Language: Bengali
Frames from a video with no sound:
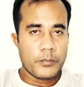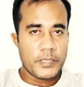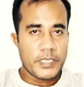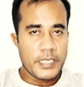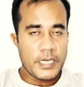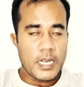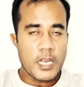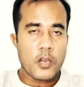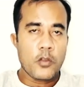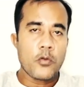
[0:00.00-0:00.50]
এর
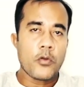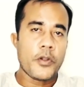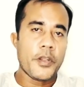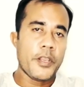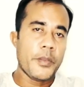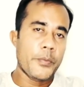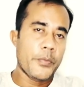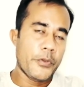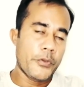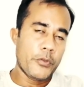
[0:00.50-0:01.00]
আগেও অনেক
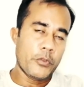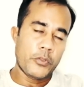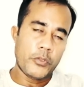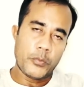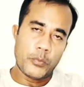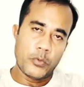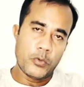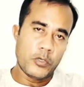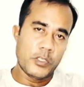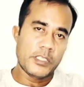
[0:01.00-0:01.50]
ভিডিওতে
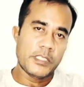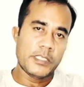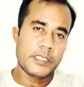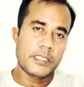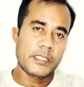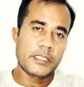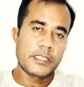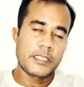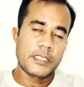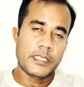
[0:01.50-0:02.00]
বলেছি
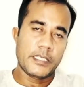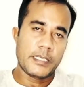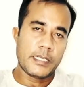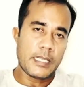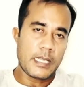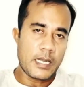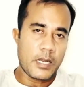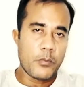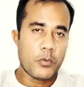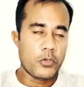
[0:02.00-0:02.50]
যে
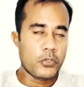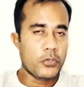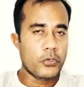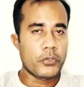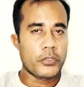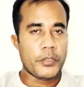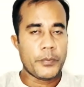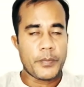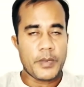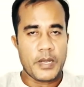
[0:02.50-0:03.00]
কারা বৈধ
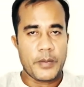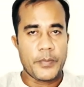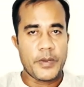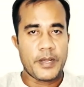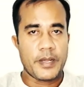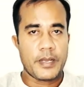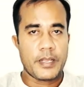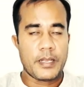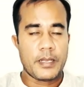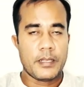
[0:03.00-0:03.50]
হতে পারবেন
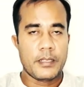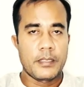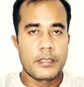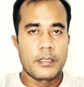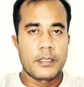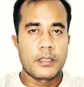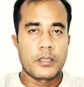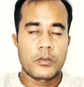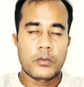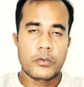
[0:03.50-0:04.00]
না
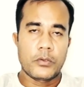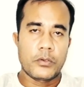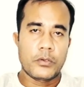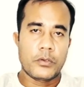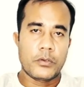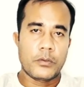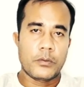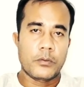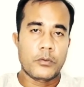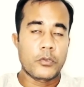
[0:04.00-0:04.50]
তো
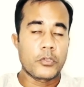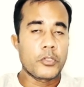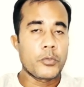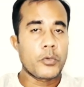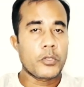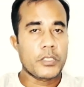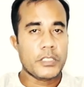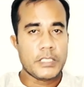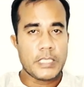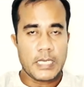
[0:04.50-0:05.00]

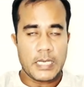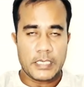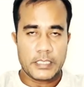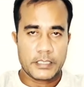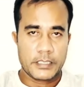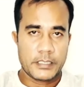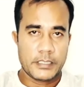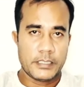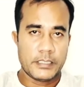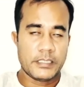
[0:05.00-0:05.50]
নদীপথে যারা
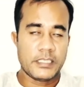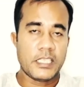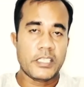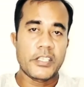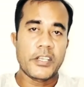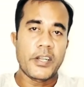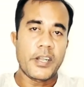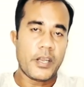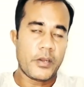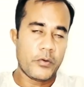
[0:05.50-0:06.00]
আসছেন
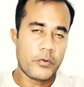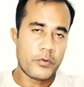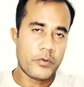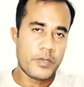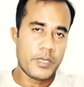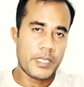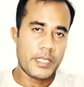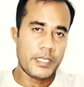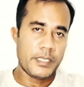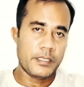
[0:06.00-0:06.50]
যাদের রেকর্ড
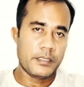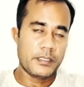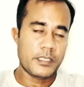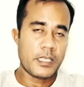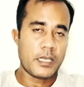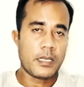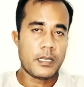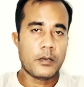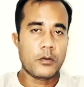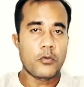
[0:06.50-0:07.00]
নেই
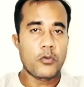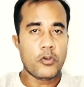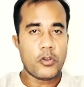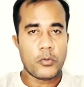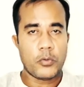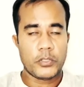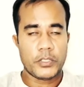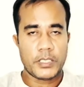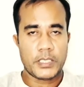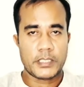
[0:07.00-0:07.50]
যারা
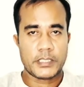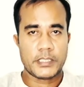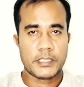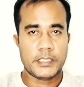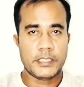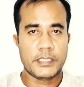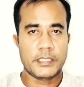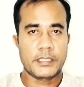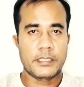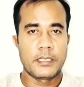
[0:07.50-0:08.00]
নৌকাপথে
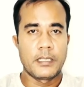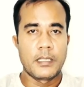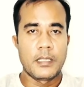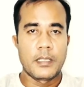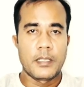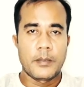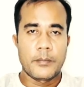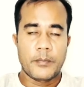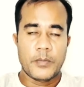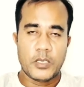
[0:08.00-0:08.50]
আসছেন
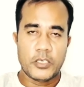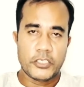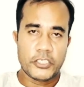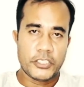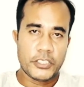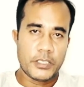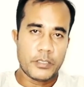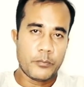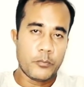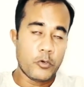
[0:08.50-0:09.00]

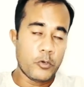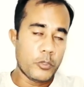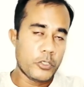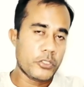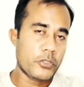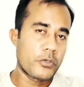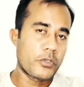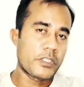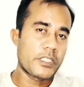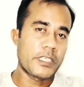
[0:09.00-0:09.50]
মালয়েশিয়া প্রবেশ
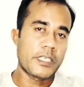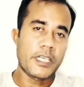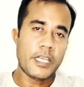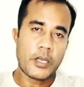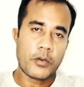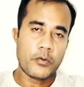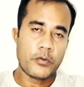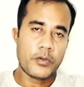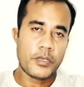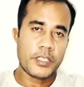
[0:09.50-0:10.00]
করেছেন
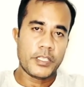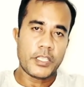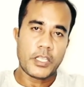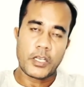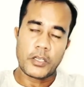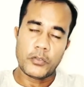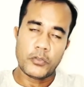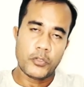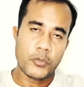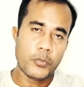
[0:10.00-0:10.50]
রেকর্ড নেই তারা
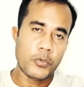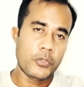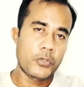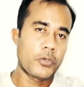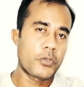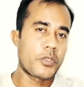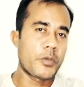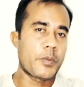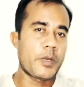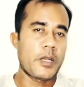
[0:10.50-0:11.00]
কিন্তু বৈধ
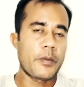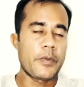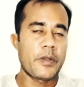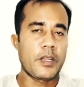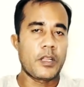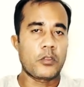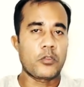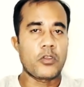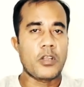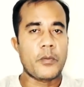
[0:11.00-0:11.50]
হতে পারবেন
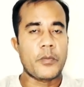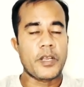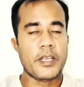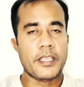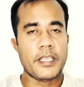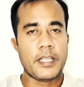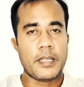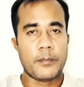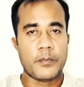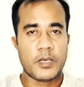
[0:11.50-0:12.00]
না তো আমাকে
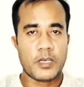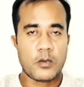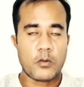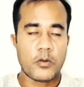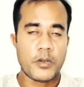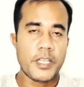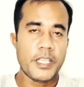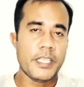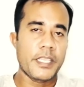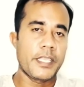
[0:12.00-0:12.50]
আপনারা
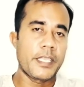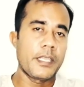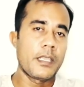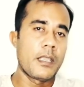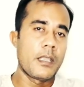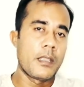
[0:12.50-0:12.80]
অনেকেই